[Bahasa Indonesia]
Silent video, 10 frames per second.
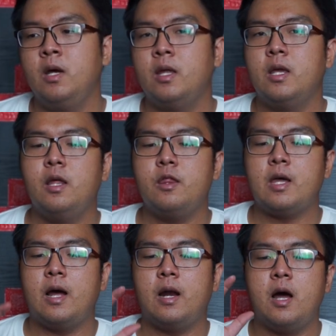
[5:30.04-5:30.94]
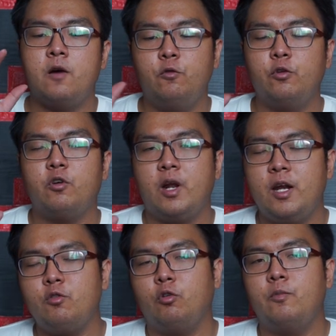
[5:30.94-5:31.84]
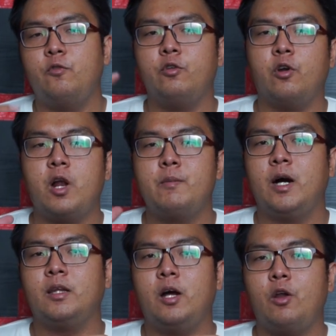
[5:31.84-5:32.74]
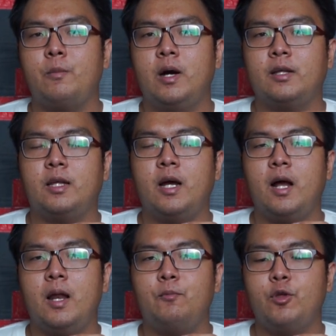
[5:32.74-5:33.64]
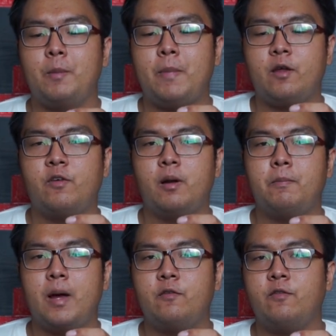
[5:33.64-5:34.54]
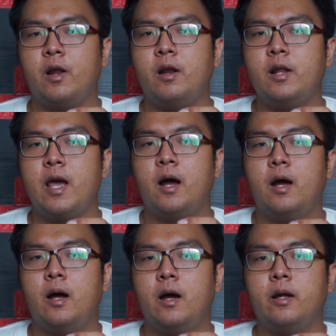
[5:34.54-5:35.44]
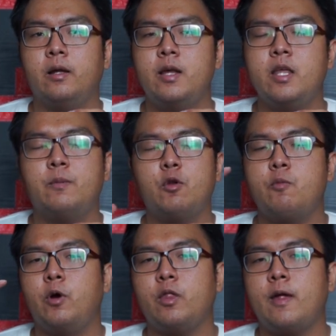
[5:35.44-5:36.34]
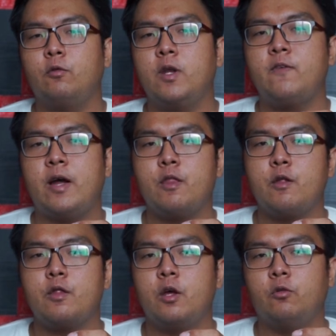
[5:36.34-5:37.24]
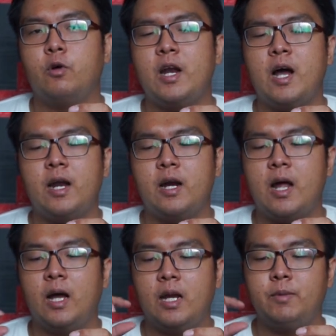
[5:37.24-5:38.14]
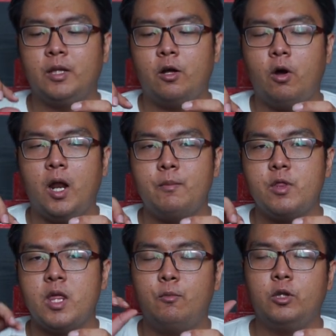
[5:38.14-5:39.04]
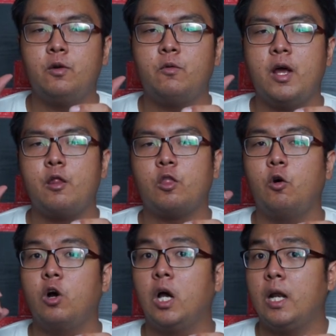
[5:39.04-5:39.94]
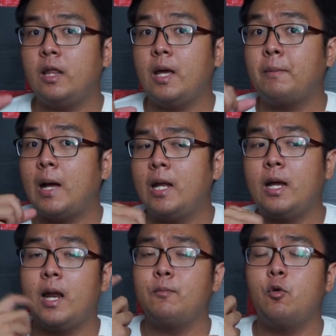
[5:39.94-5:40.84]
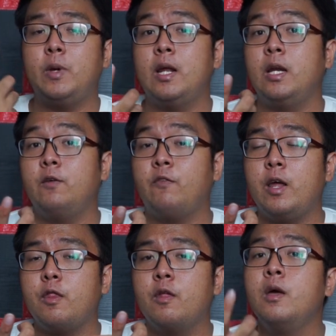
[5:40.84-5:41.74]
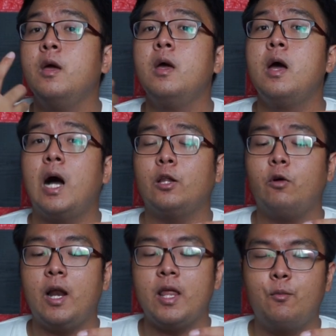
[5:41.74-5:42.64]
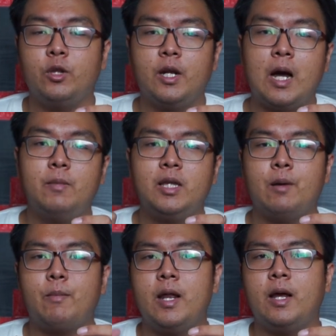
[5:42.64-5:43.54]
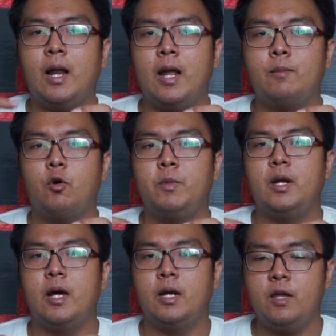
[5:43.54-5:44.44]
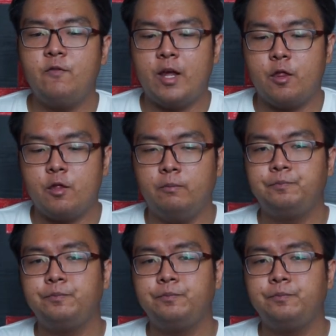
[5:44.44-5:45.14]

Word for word: Jadi secara fungsional ini cukup fungsional banget kalau emang ternyata kalian punya peripheral-peripheral yang dia cuma support satu devices gitu kan akan agak ribet kalau kalian mesti nyabutin wireless dongle-nya tiap kali kalian mau pindah device atau kalian nyabutin kabel tiap kali kalian mau pindah device.